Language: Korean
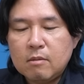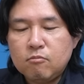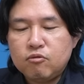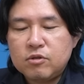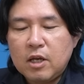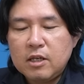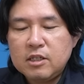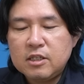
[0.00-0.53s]

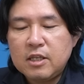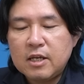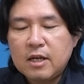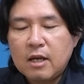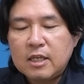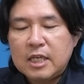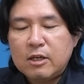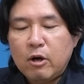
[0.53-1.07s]
부산 시내
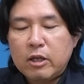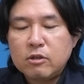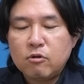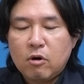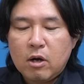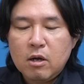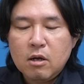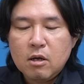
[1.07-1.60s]
각
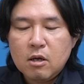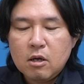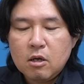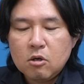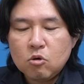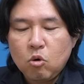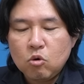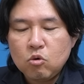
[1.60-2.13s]
기관과
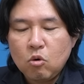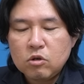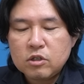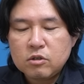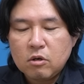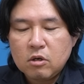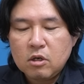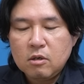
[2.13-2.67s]

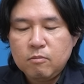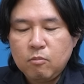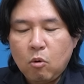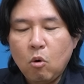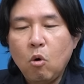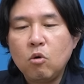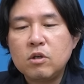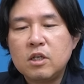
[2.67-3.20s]
공공시설을
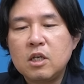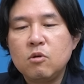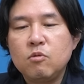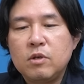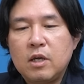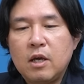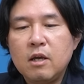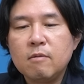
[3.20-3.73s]
보호하기
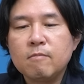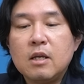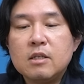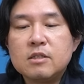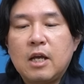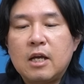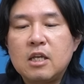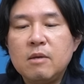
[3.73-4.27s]
위해
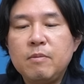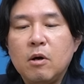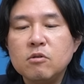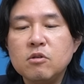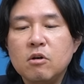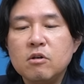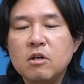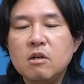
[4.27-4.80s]
자기
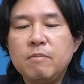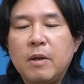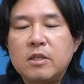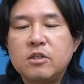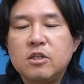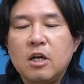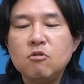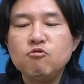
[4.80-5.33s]
병력을
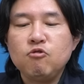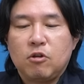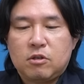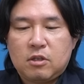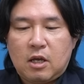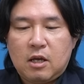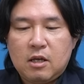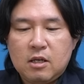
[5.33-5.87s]
배치한
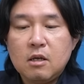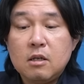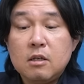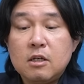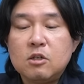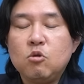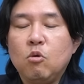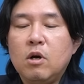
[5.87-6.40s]
후였다.
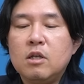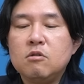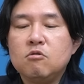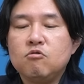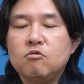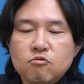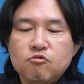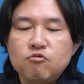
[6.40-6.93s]
그동안
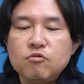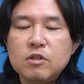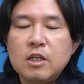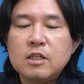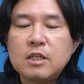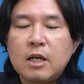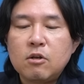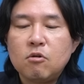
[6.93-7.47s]

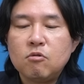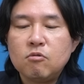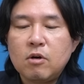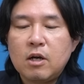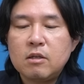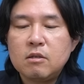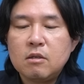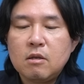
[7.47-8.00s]

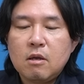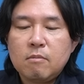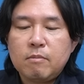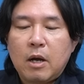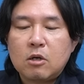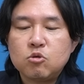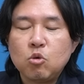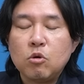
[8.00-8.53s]
군기사령관
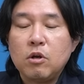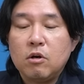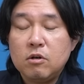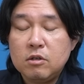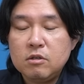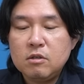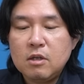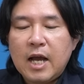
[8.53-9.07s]

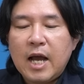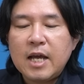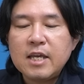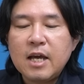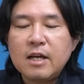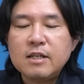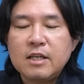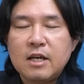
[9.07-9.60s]
박소령은
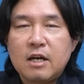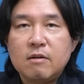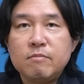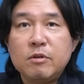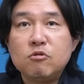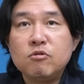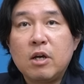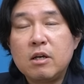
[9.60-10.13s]
하야리아,
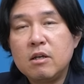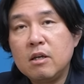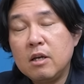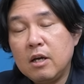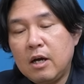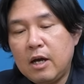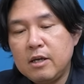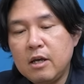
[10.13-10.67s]
미군
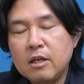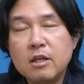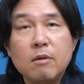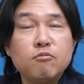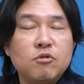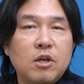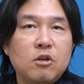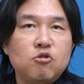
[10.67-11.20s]
하야리아
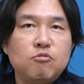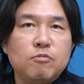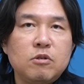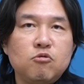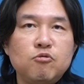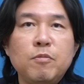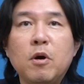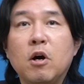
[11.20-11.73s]
부대
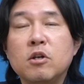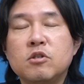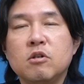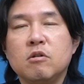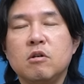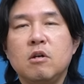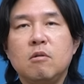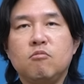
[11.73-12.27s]

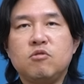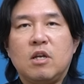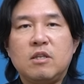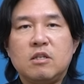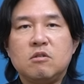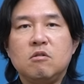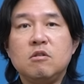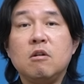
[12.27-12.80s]
유명하죠.
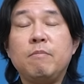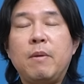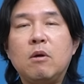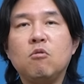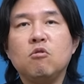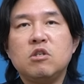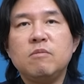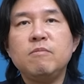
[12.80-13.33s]
부산에서. 이거
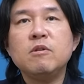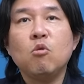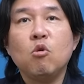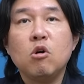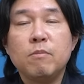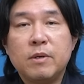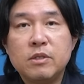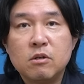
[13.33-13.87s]
빼고
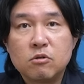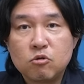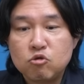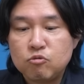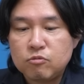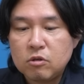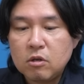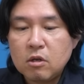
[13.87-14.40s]
시민공원 만든
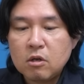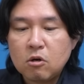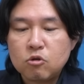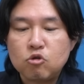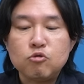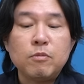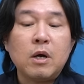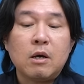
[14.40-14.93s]
것으로
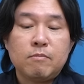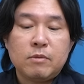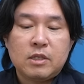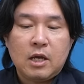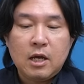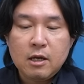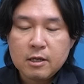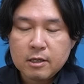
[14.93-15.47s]

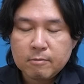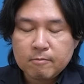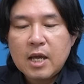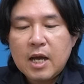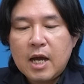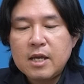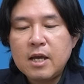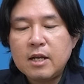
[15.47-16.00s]
유명합니다.
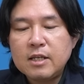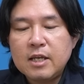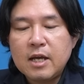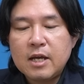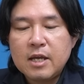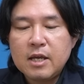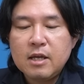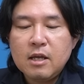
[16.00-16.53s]

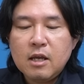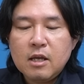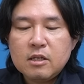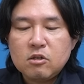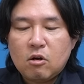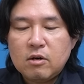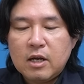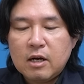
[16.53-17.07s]
하야리아에
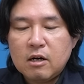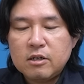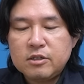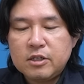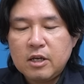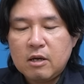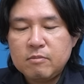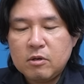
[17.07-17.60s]
연락을
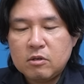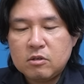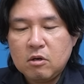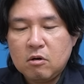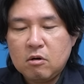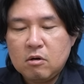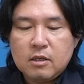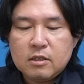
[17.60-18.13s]

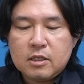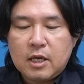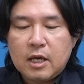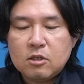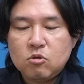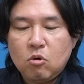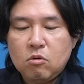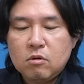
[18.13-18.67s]
취하면서
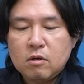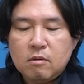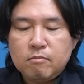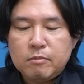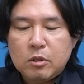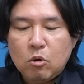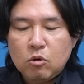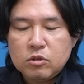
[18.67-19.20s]
계속
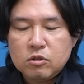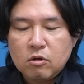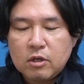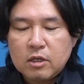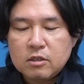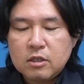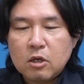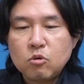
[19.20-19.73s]

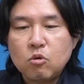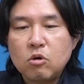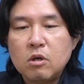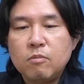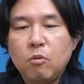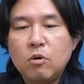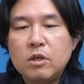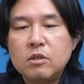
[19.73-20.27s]
미온적인
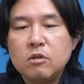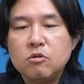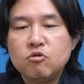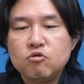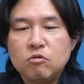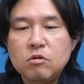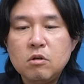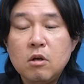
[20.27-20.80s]
태도를 보이던
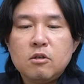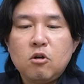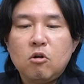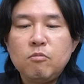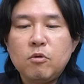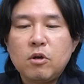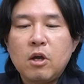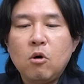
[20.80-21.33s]
중
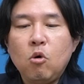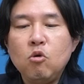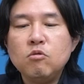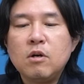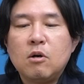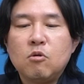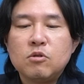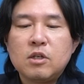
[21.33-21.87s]
혁명에
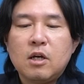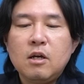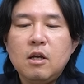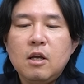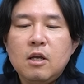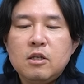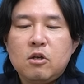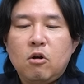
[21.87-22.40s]
호응하고자
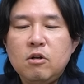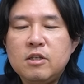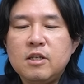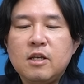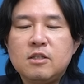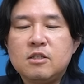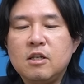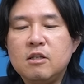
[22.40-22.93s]

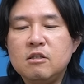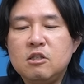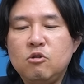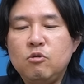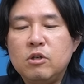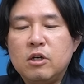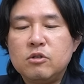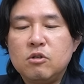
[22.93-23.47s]
혈기에 찬
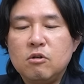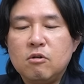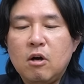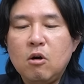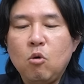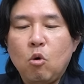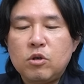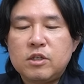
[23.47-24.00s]

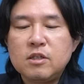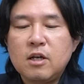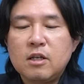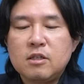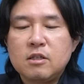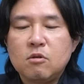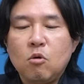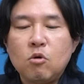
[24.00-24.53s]
지휘관들과
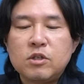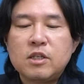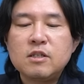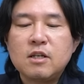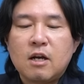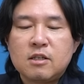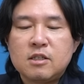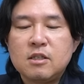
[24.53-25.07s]

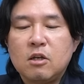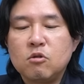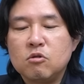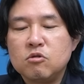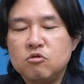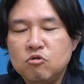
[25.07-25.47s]
옥신각신하던